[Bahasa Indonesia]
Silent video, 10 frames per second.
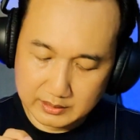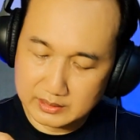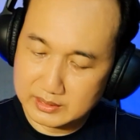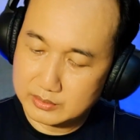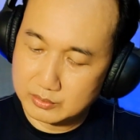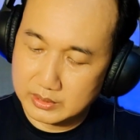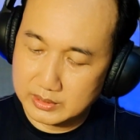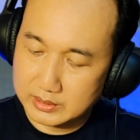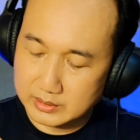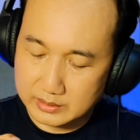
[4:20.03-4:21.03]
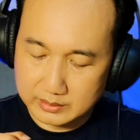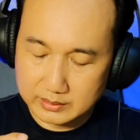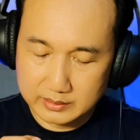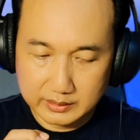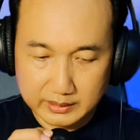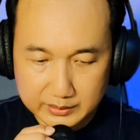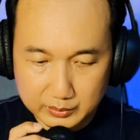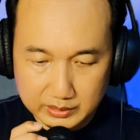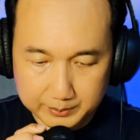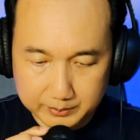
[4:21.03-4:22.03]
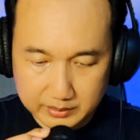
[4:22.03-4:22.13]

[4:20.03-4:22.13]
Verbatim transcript: Ini juga ini juga